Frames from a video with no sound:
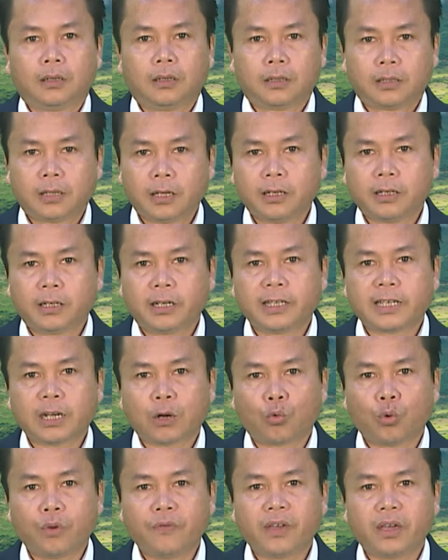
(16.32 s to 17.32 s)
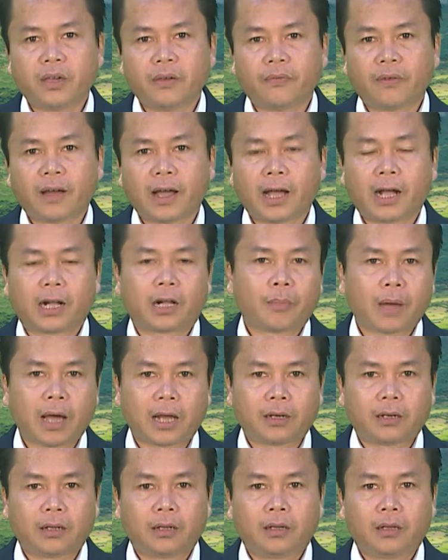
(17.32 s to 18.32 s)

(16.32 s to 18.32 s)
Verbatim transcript: Xin kính chào quý vị và các bạn.